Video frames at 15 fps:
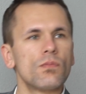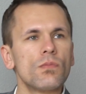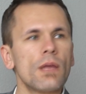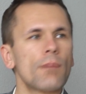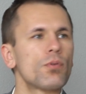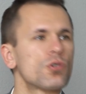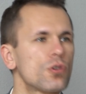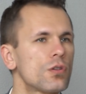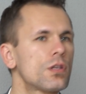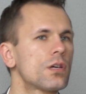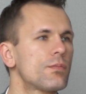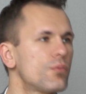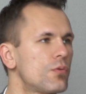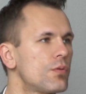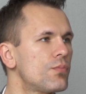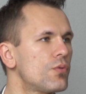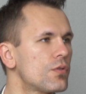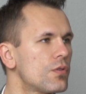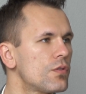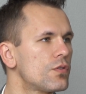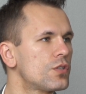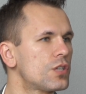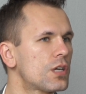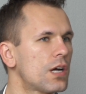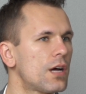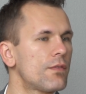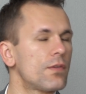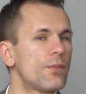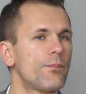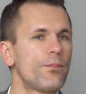Na początek było, było to dość
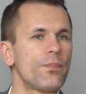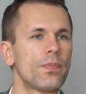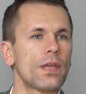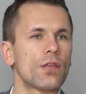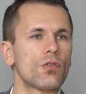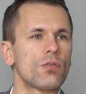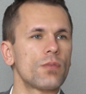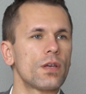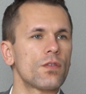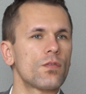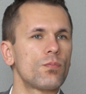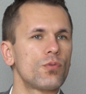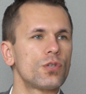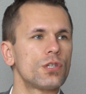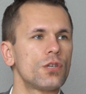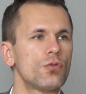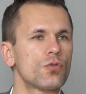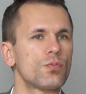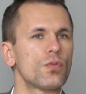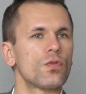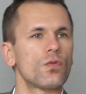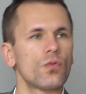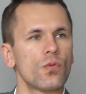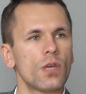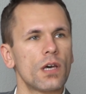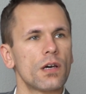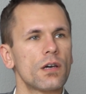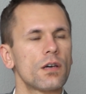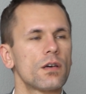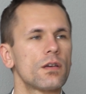ciekawe, natomiast później już po
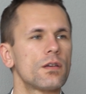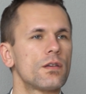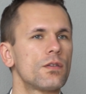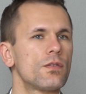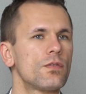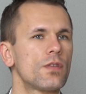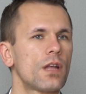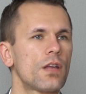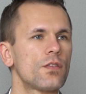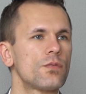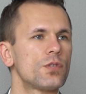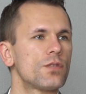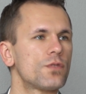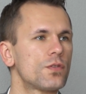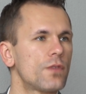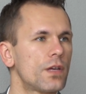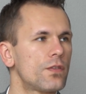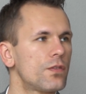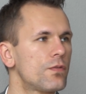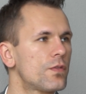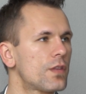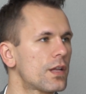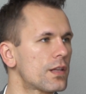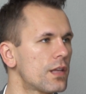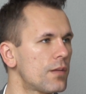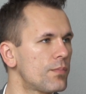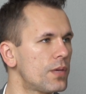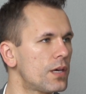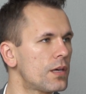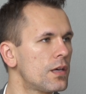studiach znalazłem się w Szwecji w
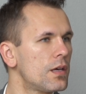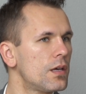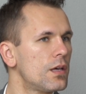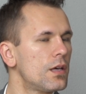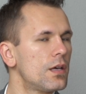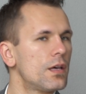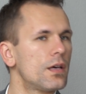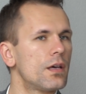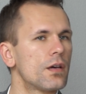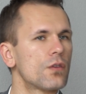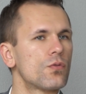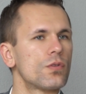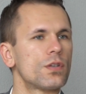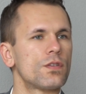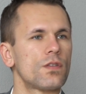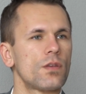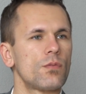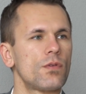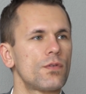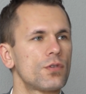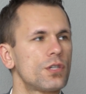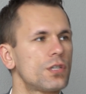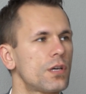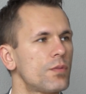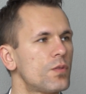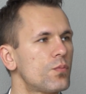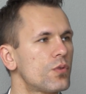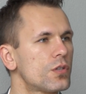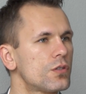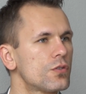startupie, E, który się zajmował sieciami
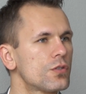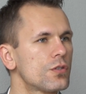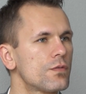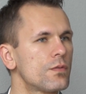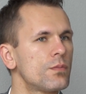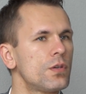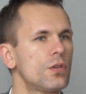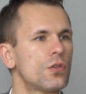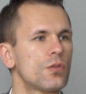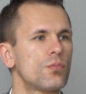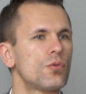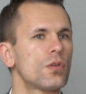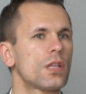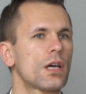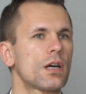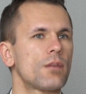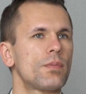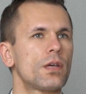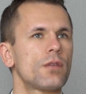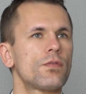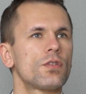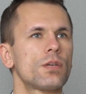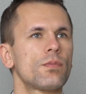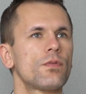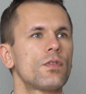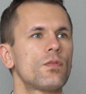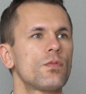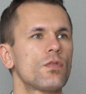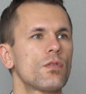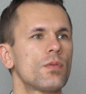społecznościowymi i to była taka pierwsza,
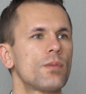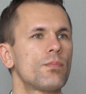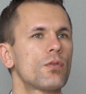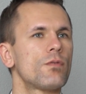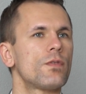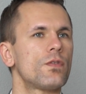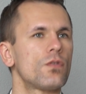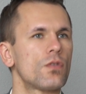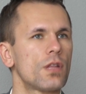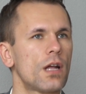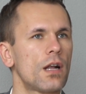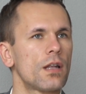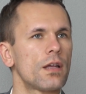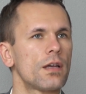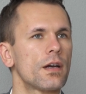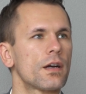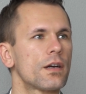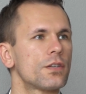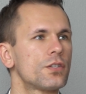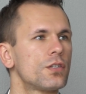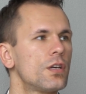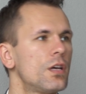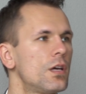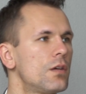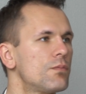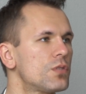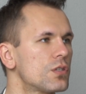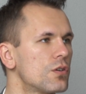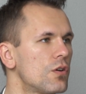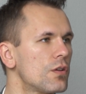powiedzmy sobie, profesjonalna jakaś
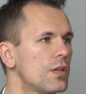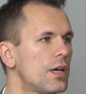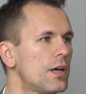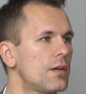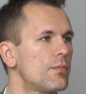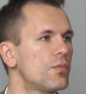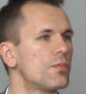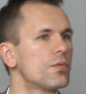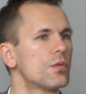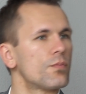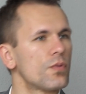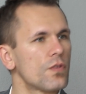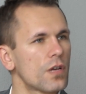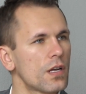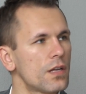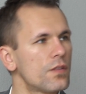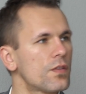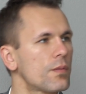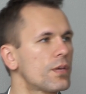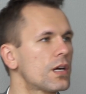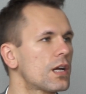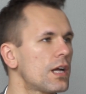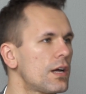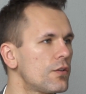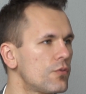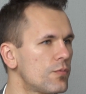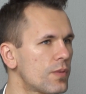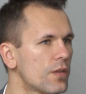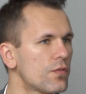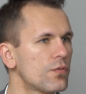przygoda, to poza granicami
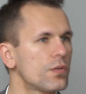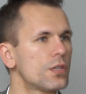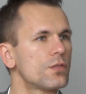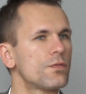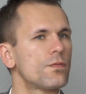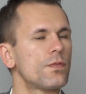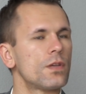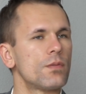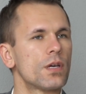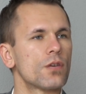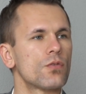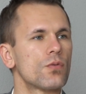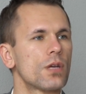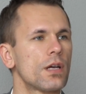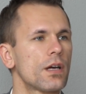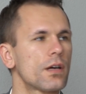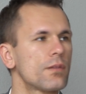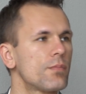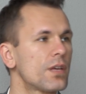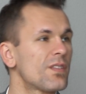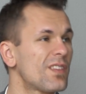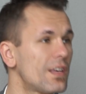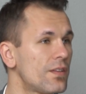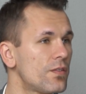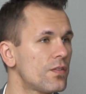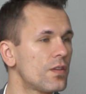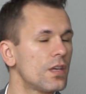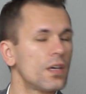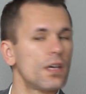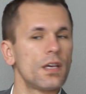kraju, pracujesz w firmie, która jak ma
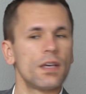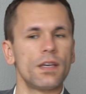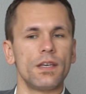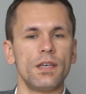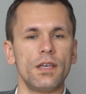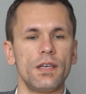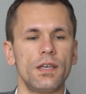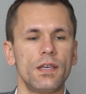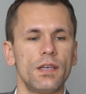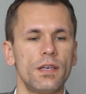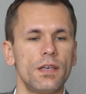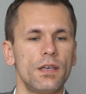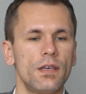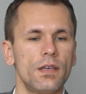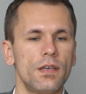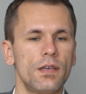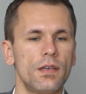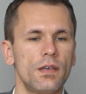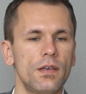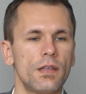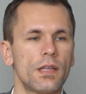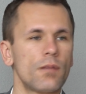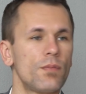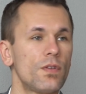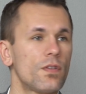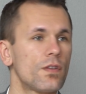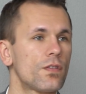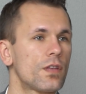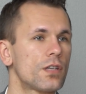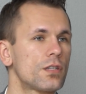sens i, i, i ten
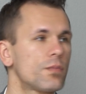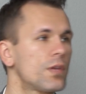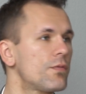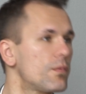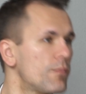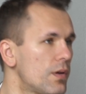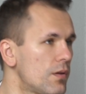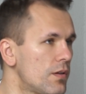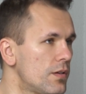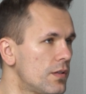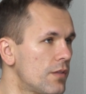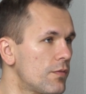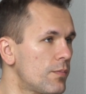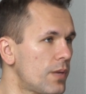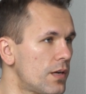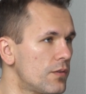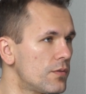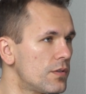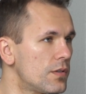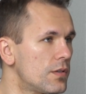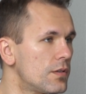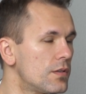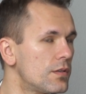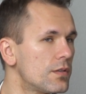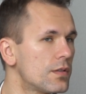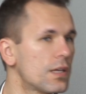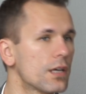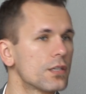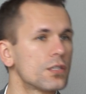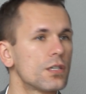biznes też nam nie, wypalił nie wypalił. E,
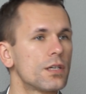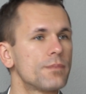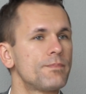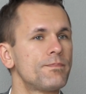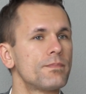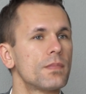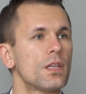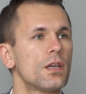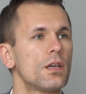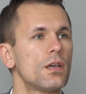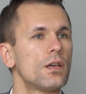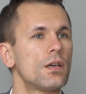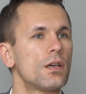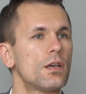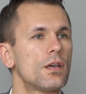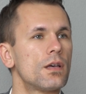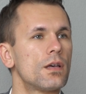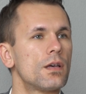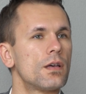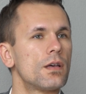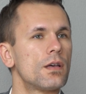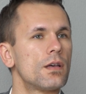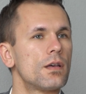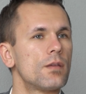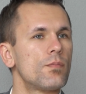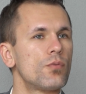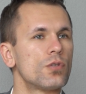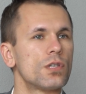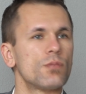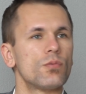także e,
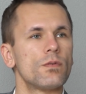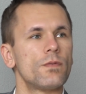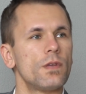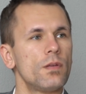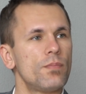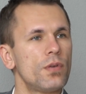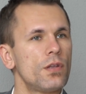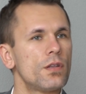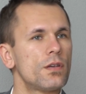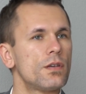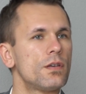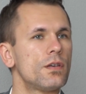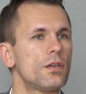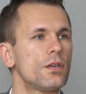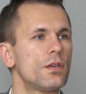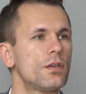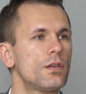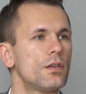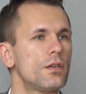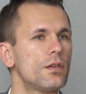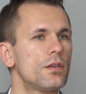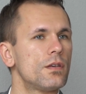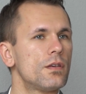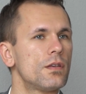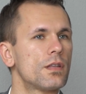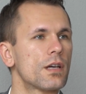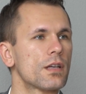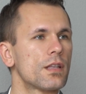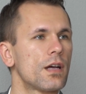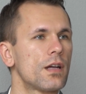później były Filipiny i, i, i, i
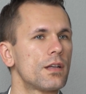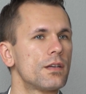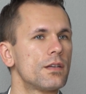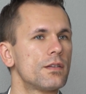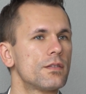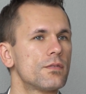tak dalej.